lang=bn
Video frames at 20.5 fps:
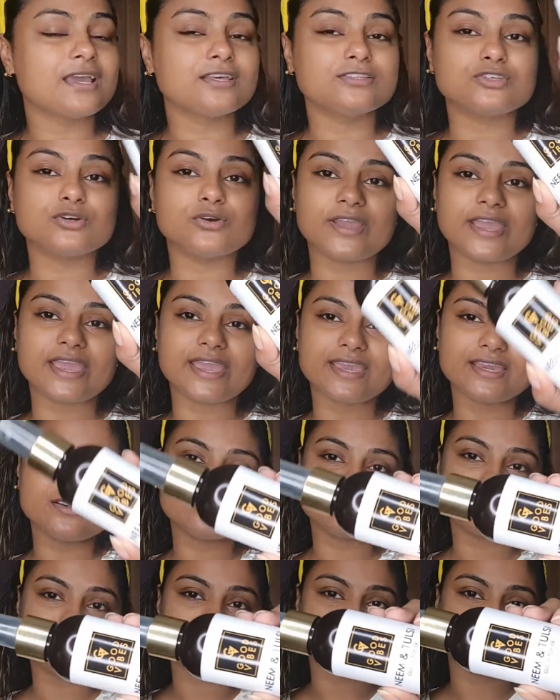তো এই
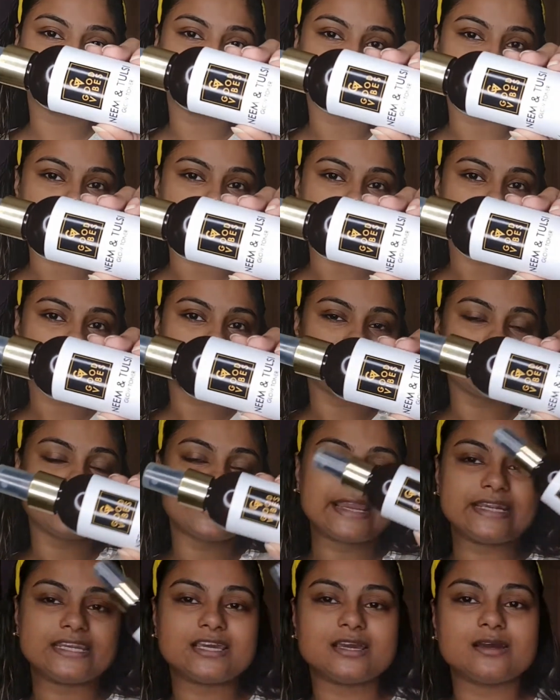হচ্ছে টোনারটা
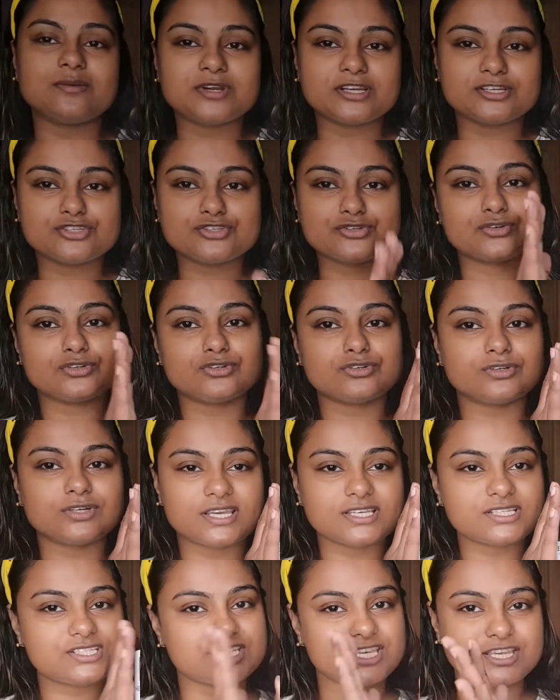এটা আমার
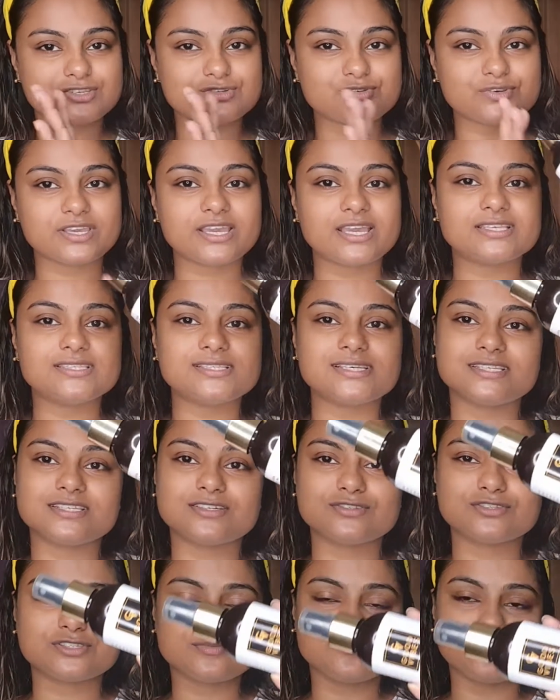ছোটটা শেষ হয়ে গেছে এটা
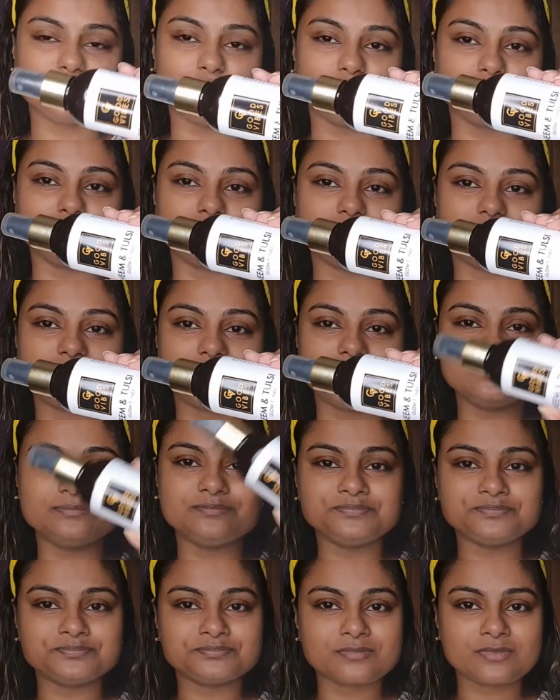হচ্ছে বড়টা
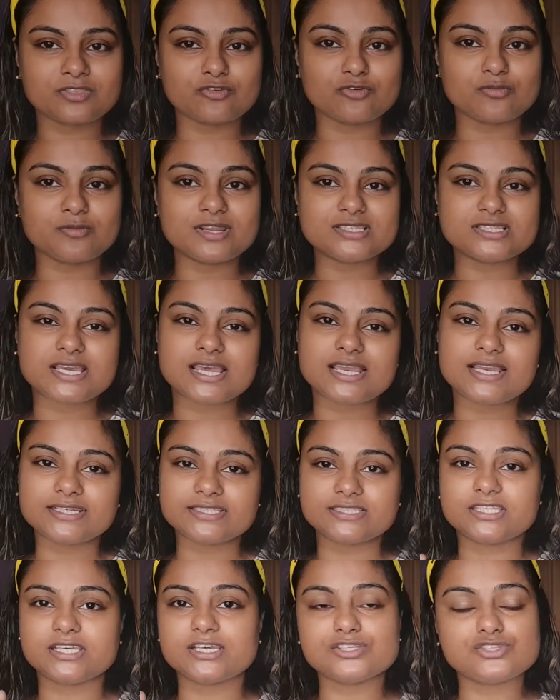তোমরা চাইলে
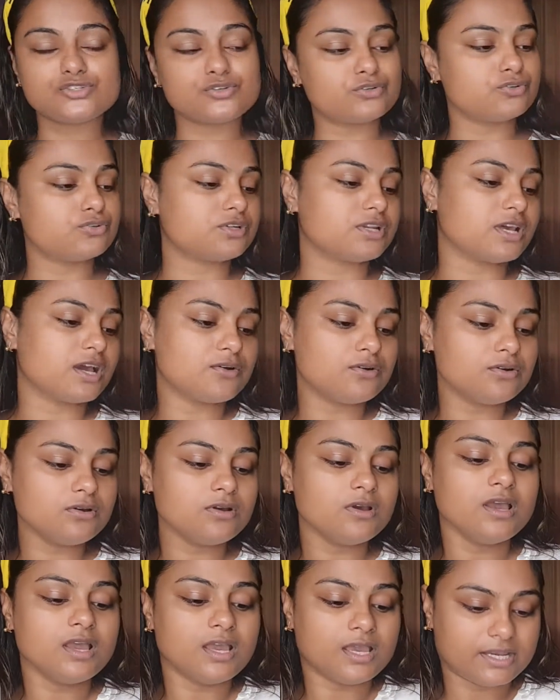এর থেকে ছোটোটাও
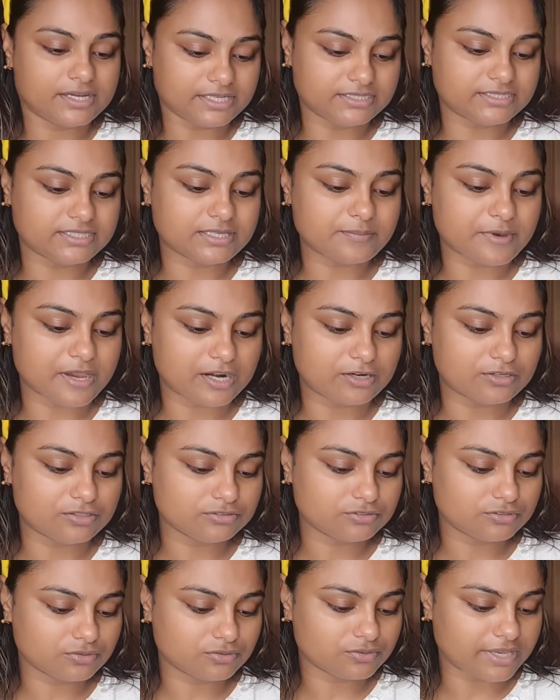নিতে পারো
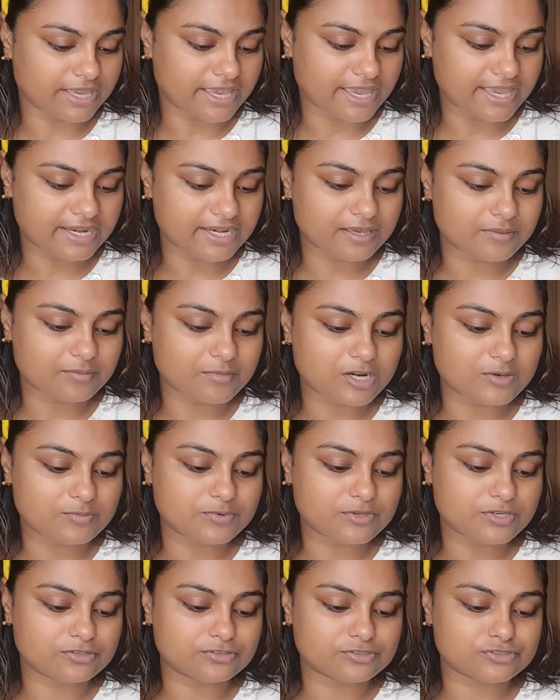তো এর
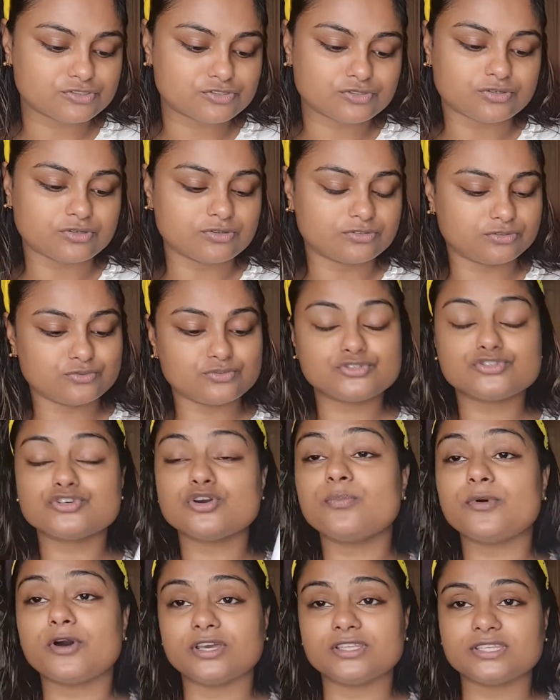এমআরপি হচ্ছে দুশো
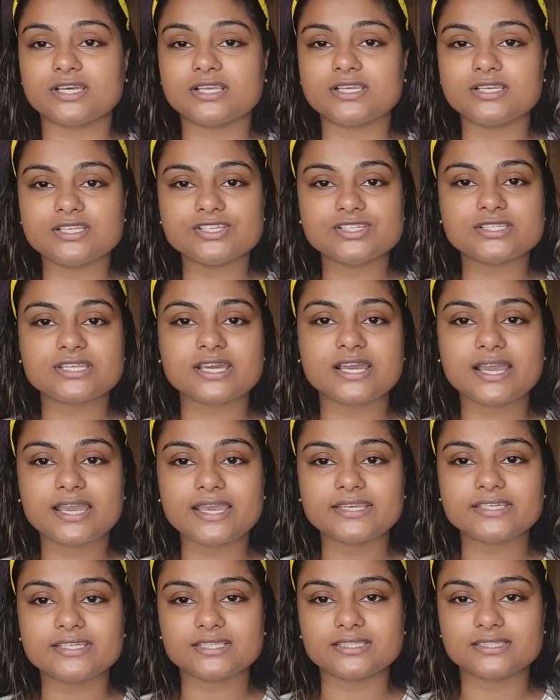টাকা
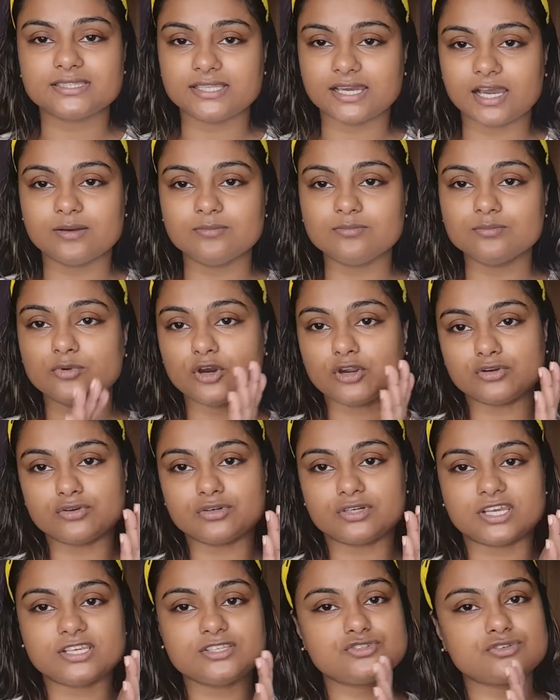এটার দাম
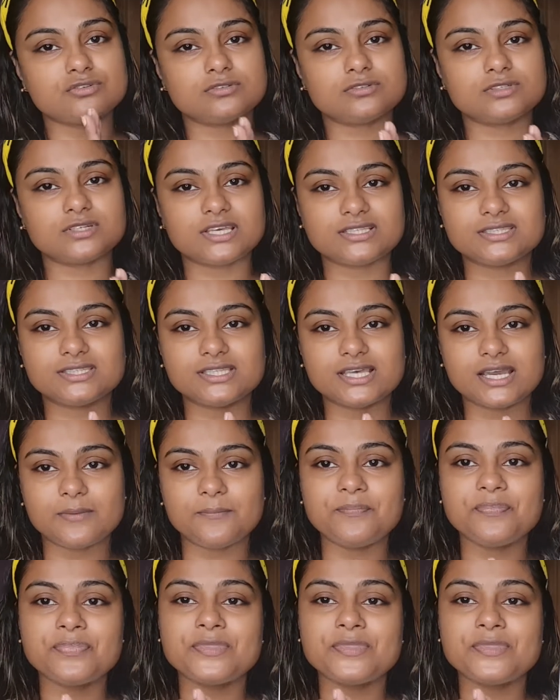বড়টা ছোটোটার দাম